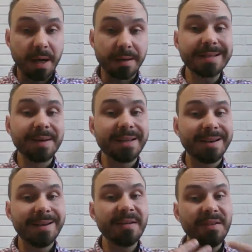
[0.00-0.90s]
они
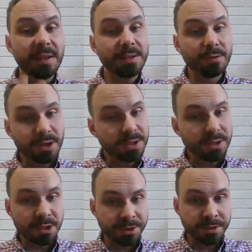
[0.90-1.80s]
смотрели видео
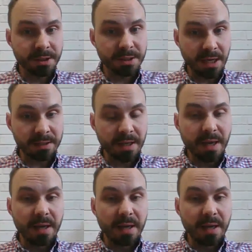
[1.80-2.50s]
360.